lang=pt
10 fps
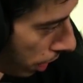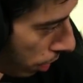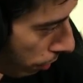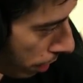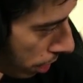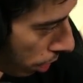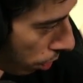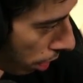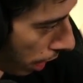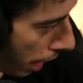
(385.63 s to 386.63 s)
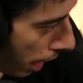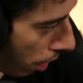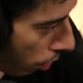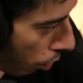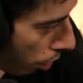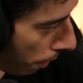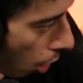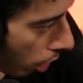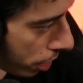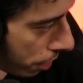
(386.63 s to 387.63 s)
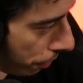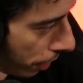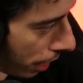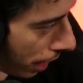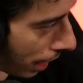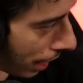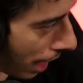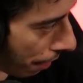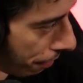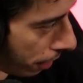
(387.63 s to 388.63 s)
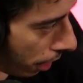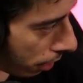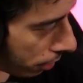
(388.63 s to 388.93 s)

E o vencedor é o Osf Davi.